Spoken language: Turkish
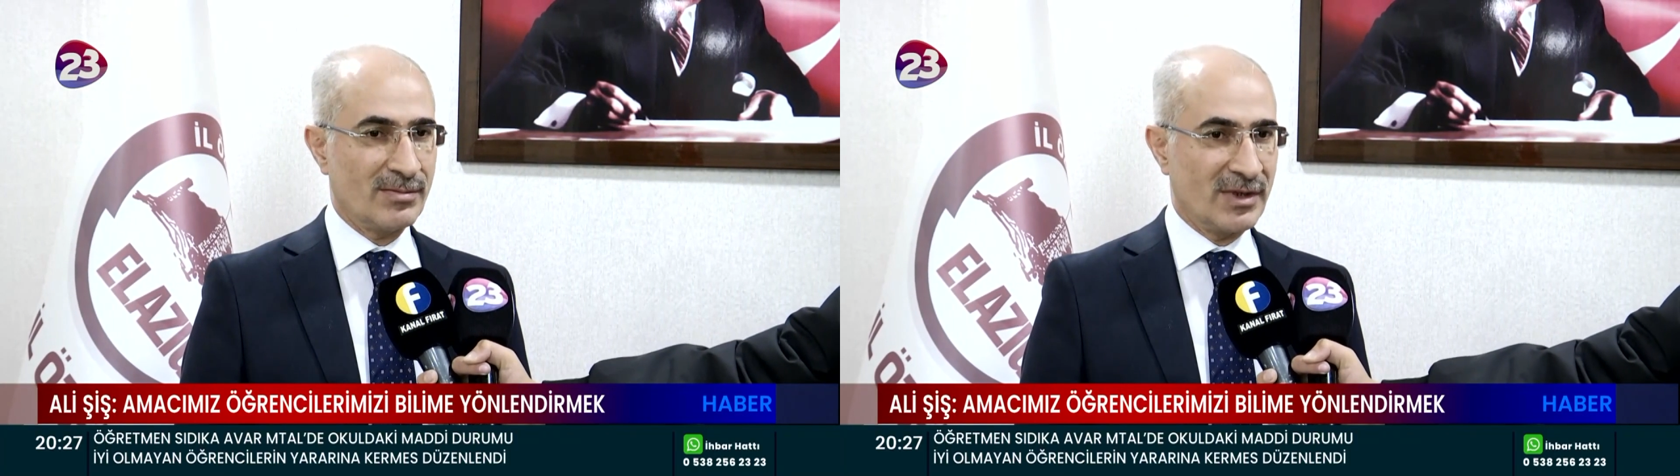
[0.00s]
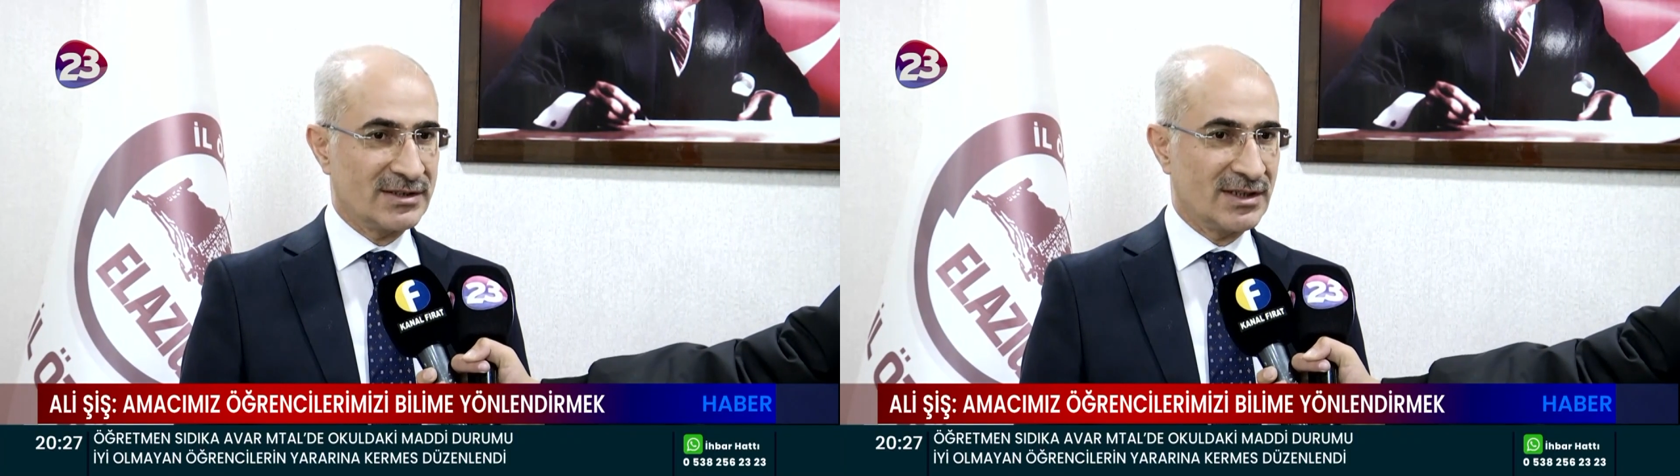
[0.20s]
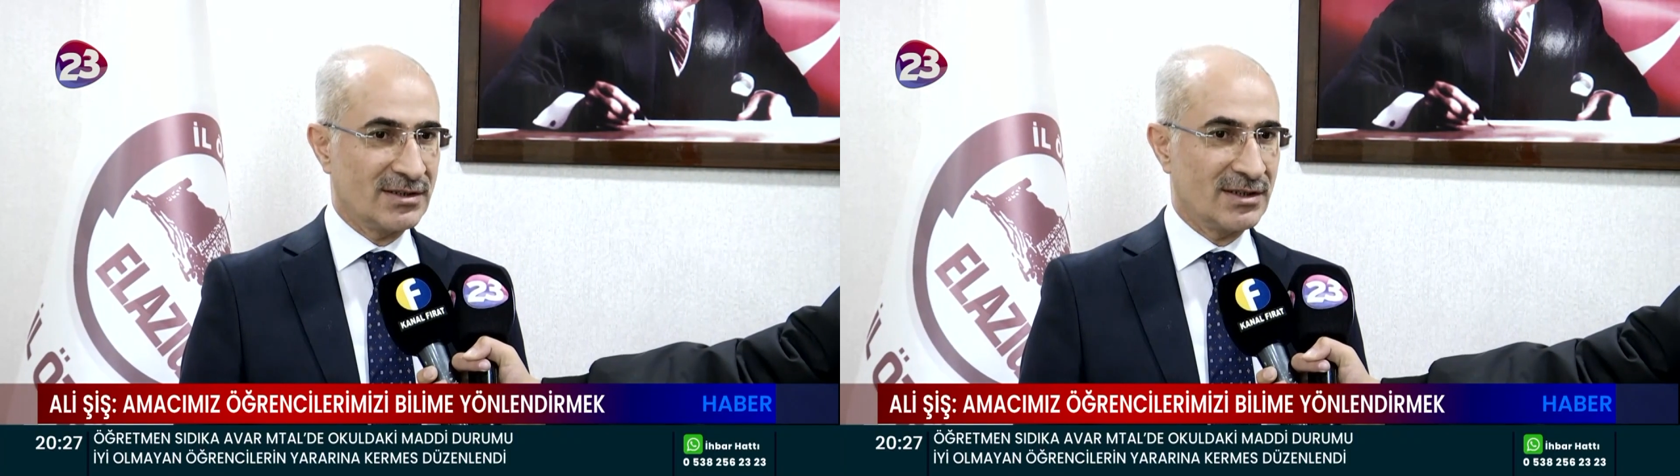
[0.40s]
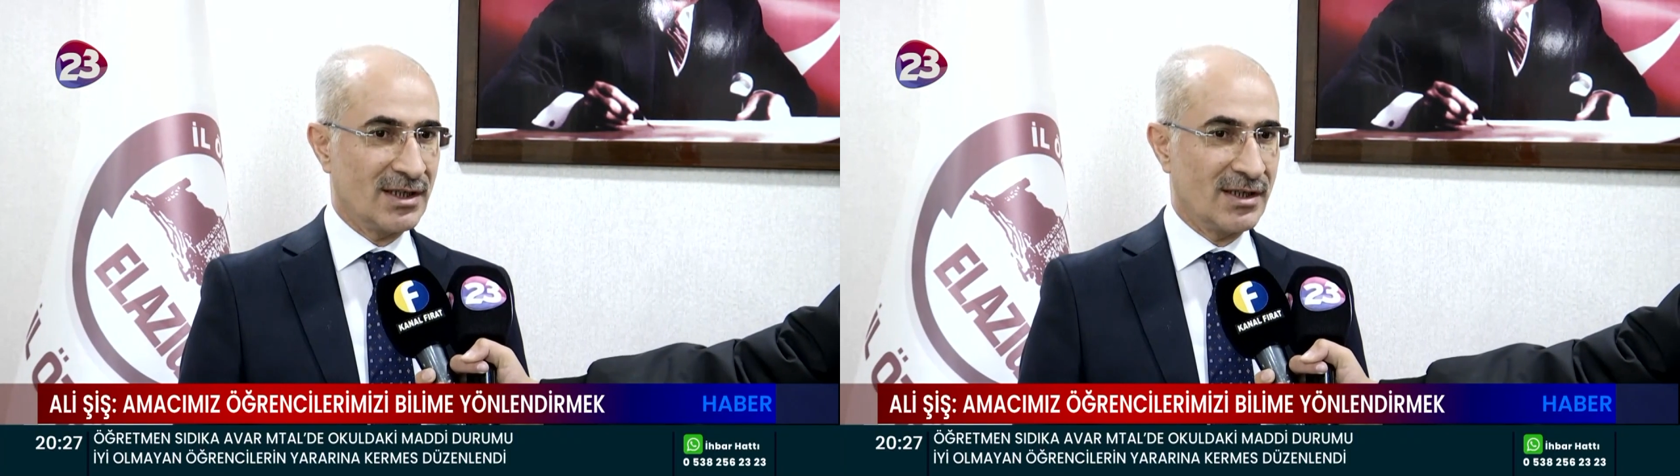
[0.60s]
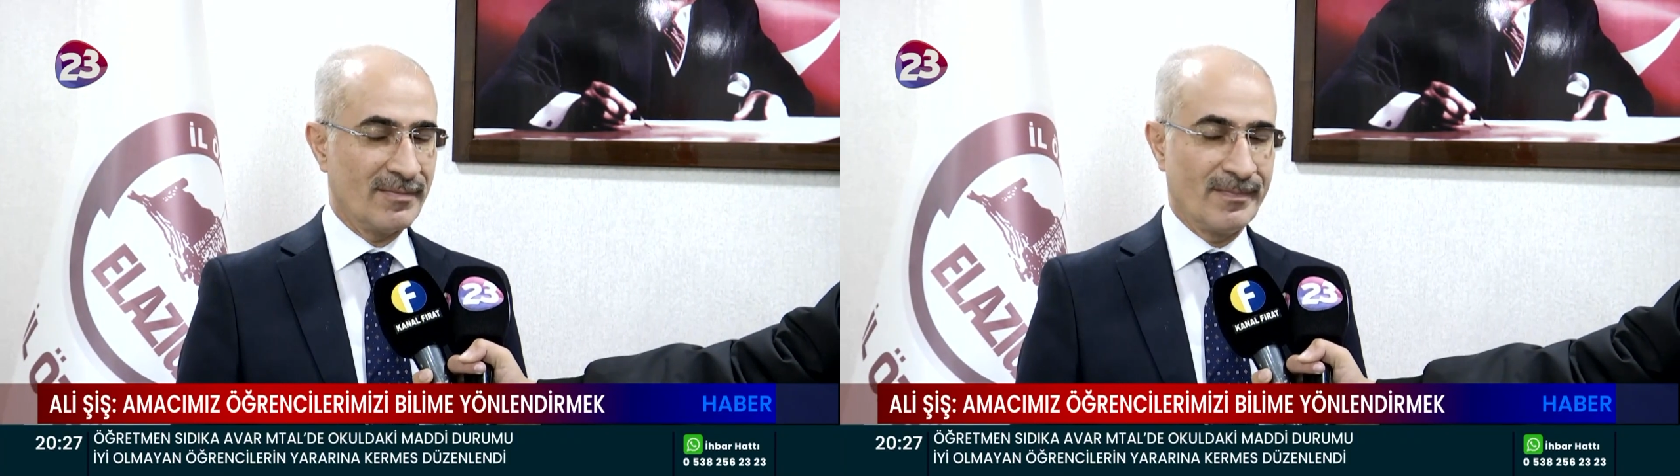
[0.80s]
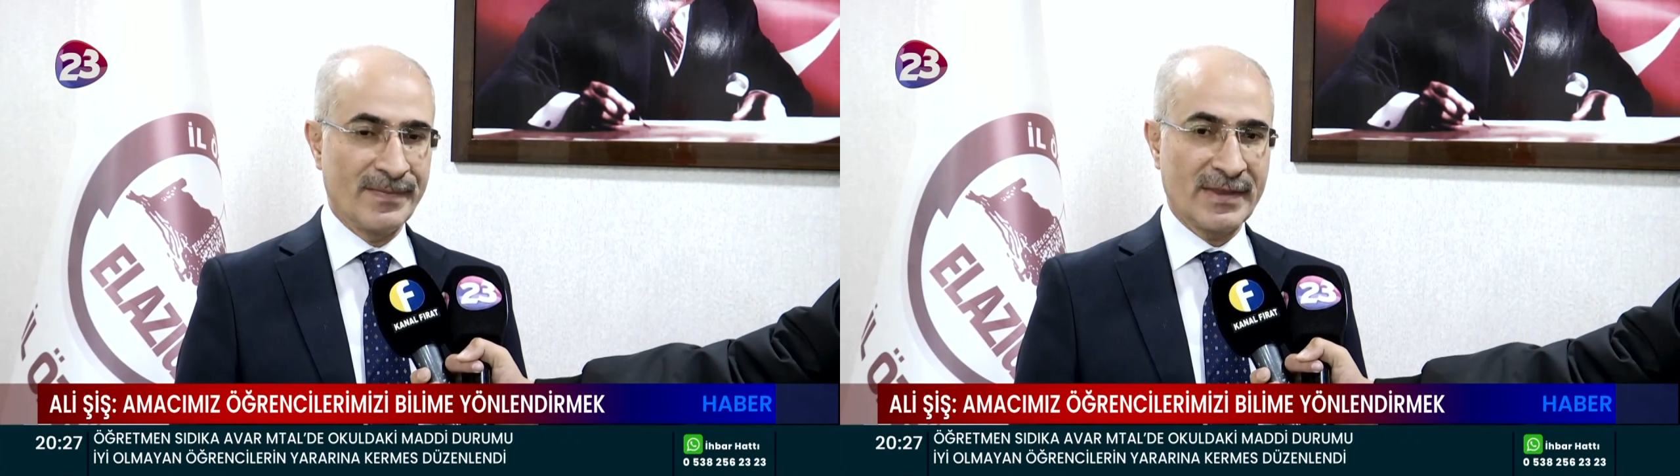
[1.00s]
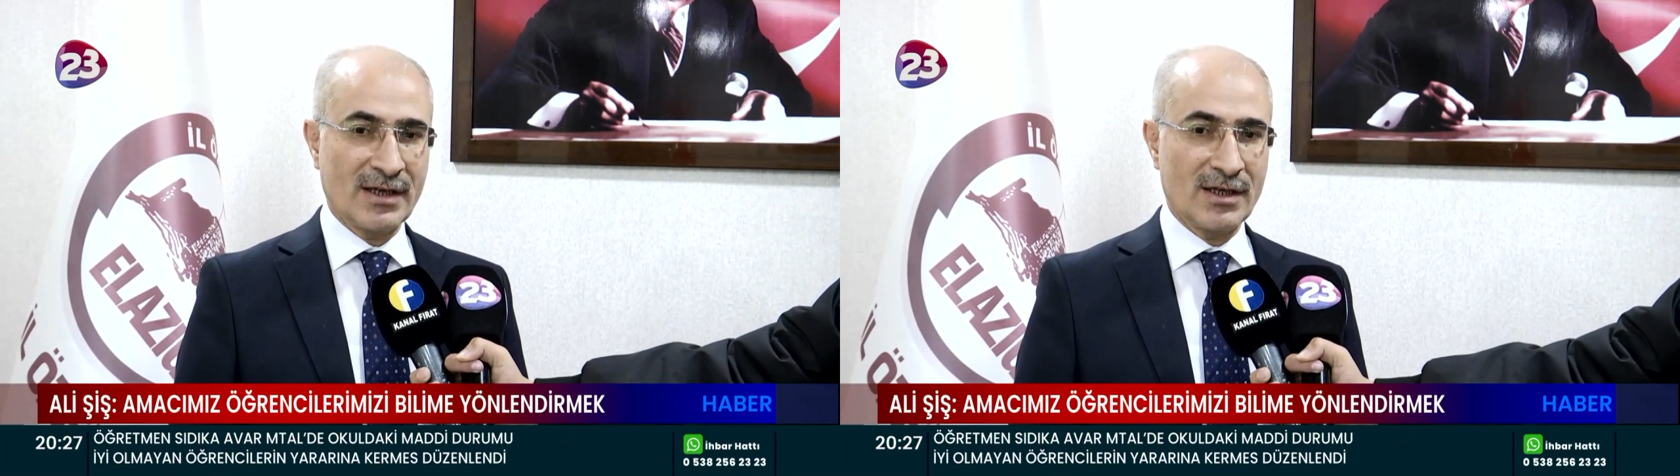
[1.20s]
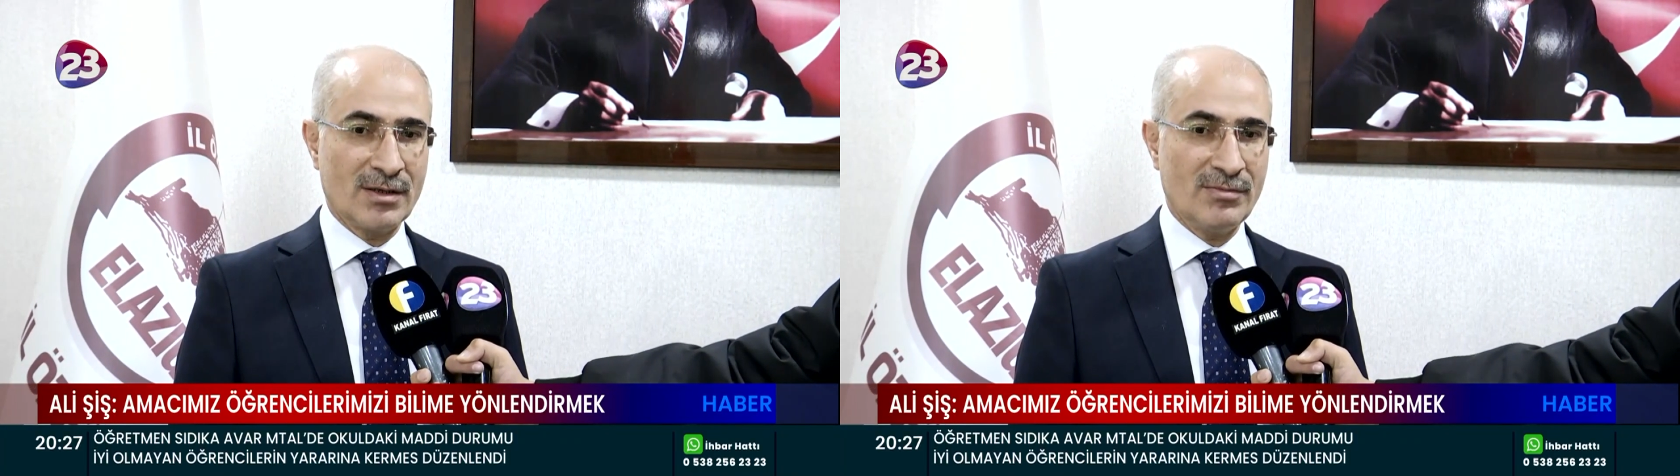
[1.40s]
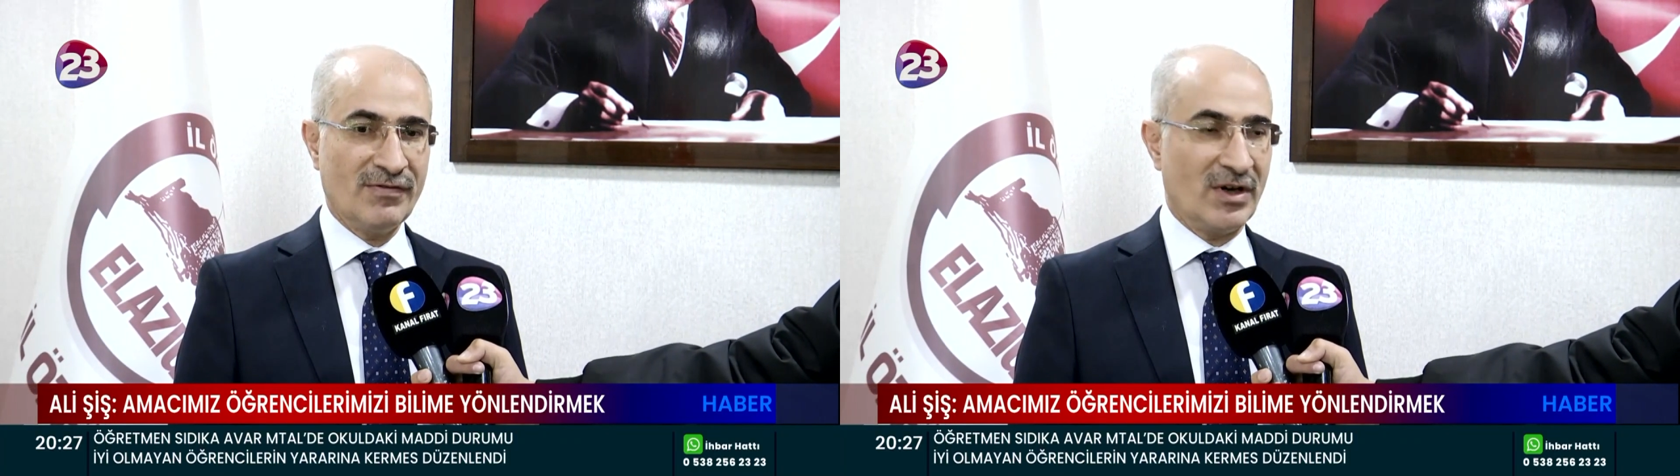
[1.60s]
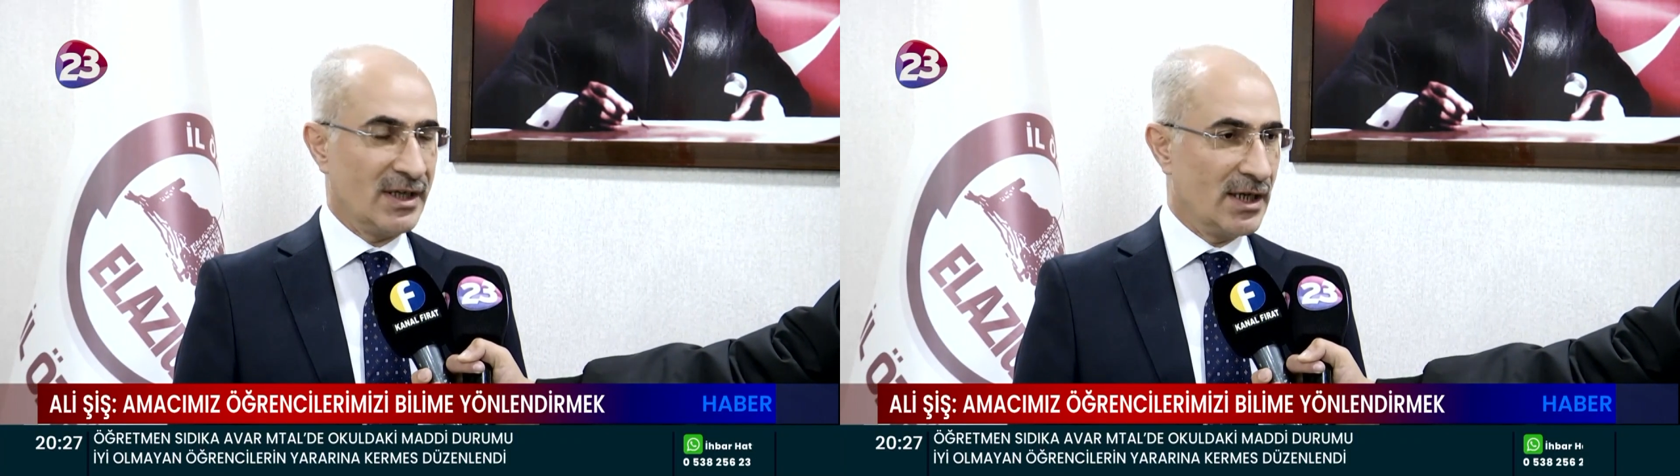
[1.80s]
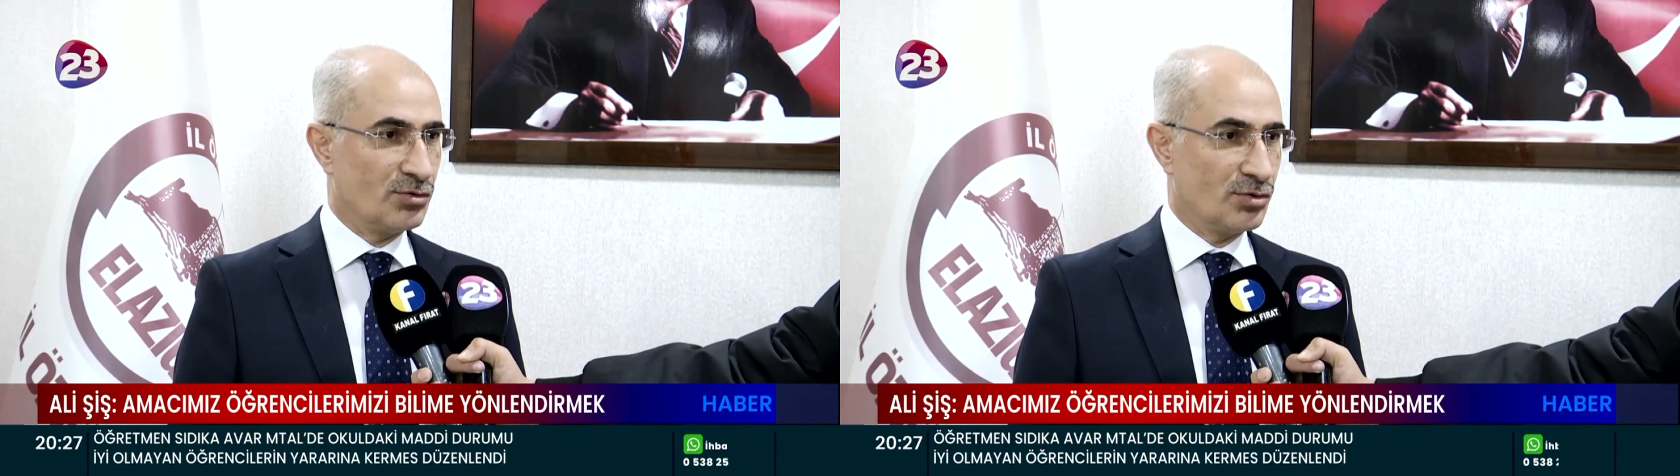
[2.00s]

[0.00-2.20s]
maksatıyla e, bir faaliyet